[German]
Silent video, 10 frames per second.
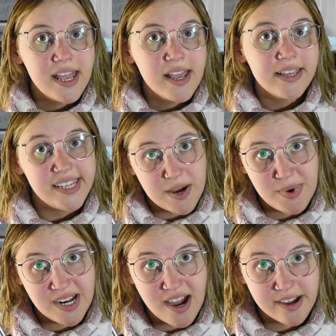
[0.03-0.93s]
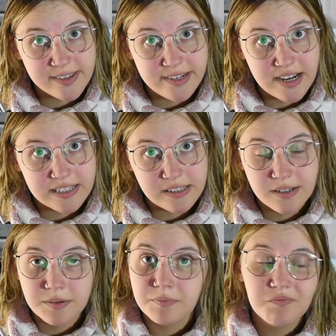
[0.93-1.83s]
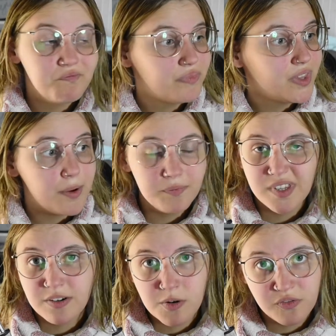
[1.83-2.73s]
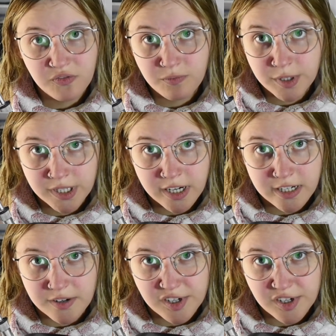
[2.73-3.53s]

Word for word: Ja, meine Haare sind nass. Bitte redet einmal nicht